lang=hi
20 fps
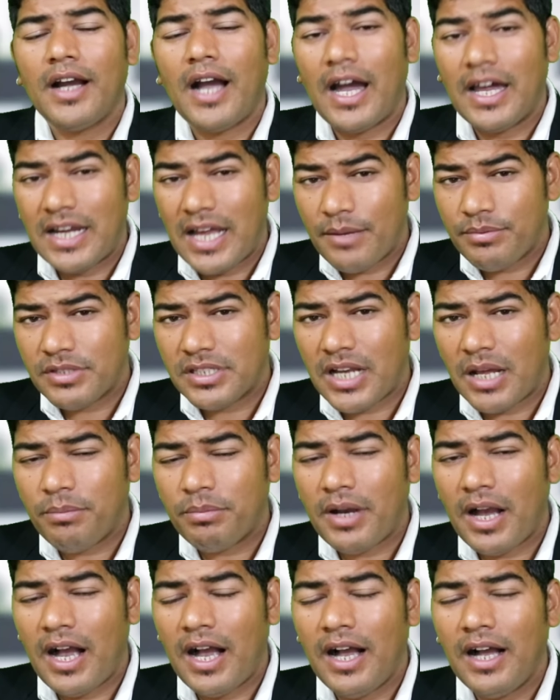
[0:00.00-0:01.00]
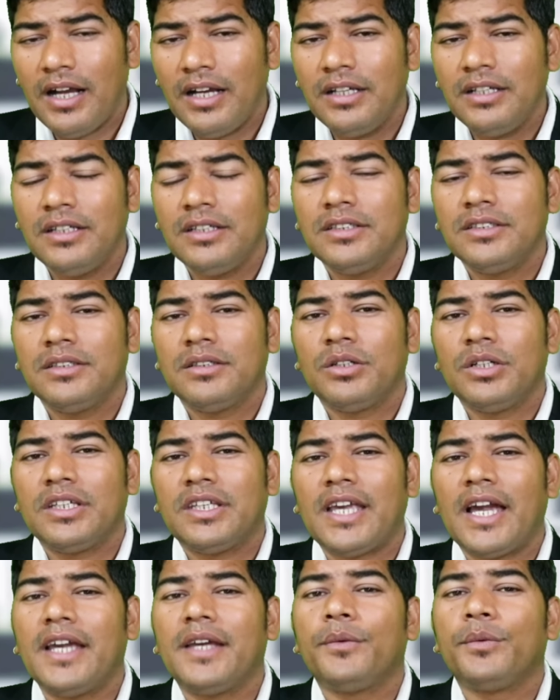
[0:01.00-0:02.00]
अनाप शनाप कहा
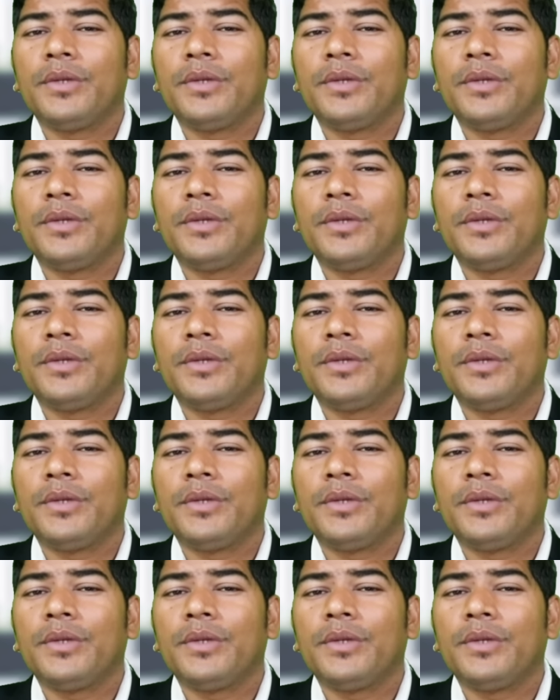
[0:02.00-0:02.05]
क्या